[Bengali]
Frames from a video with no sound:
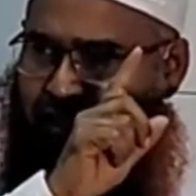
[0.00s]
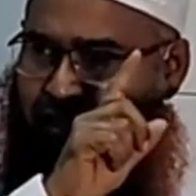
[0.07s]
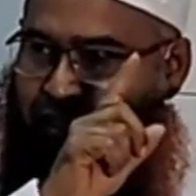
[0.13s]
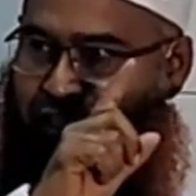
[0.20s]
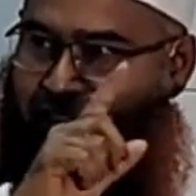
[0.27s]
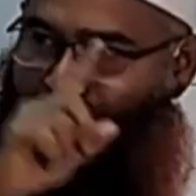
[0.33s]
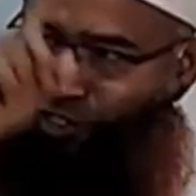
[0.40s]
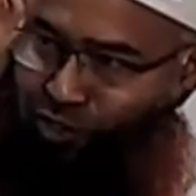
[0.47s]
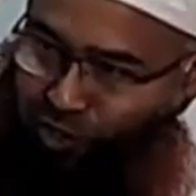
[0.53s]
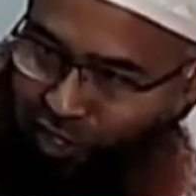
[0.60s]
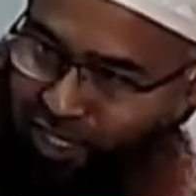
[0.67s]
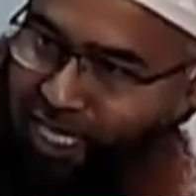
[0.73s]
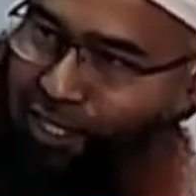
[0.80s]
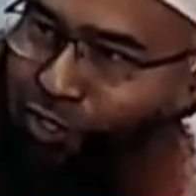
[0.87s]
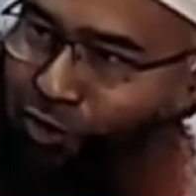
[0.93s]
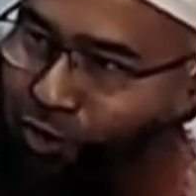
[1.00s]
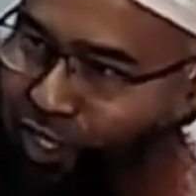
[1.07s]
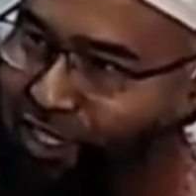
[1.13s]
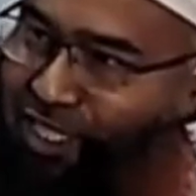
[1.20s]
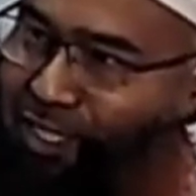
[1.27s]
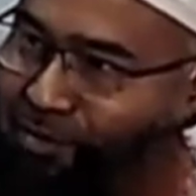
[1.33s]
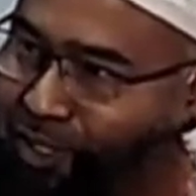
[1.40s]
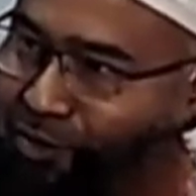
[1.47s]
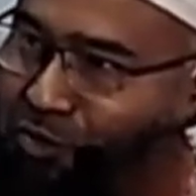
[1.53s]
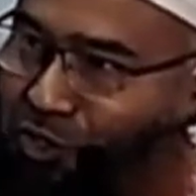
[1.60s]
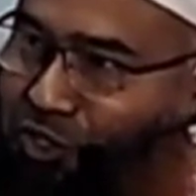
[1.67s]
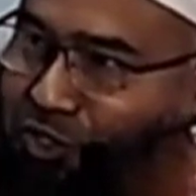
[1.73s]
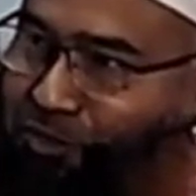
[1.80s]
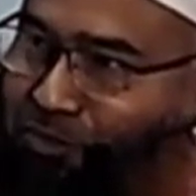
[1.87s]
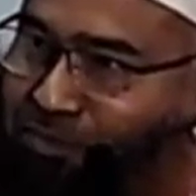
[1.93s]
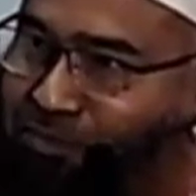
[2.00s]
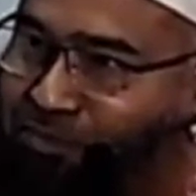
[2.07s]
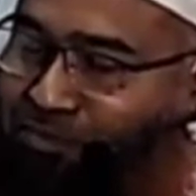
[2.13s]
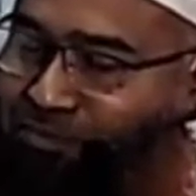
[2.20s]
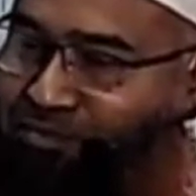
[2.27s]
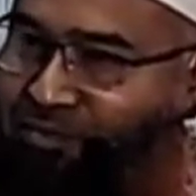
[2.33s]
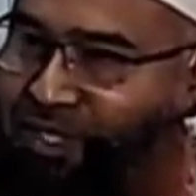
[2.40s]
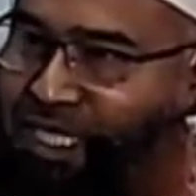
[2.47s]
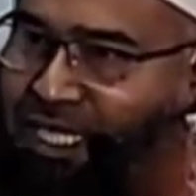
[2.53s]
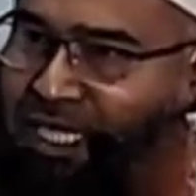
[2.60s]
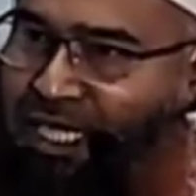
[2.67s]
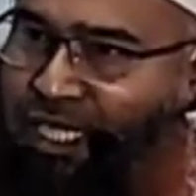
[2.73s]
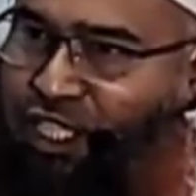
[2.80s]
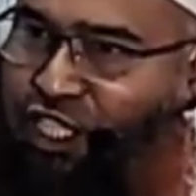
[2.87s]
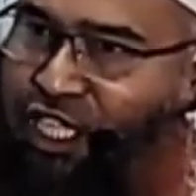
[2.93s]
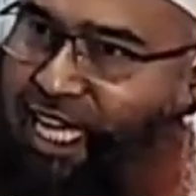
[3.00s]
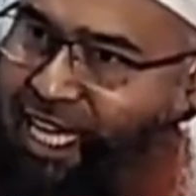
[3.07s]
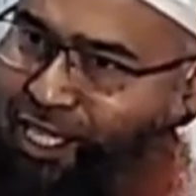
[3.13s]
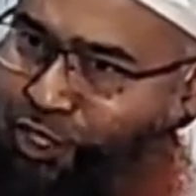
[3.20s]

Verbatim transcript: সাতশো তিয়াত্তর হিজড়ি মানুষ সেই